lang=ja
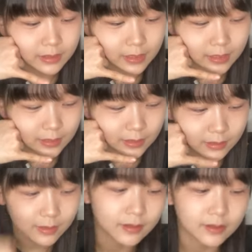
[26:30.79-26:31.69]
なん
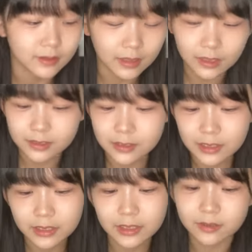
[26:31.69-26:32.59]
かなんか疲
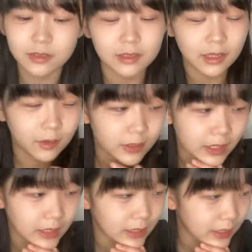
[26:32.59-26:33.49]
れてるだろう
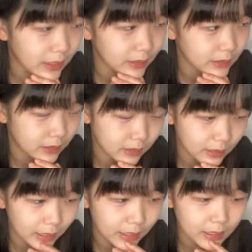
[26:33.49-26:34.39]
からなんか
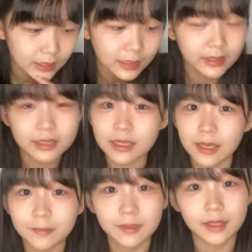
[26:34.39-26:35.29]
帰らなきゃいけ
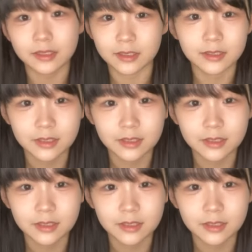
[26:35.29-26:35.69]
ないみたいな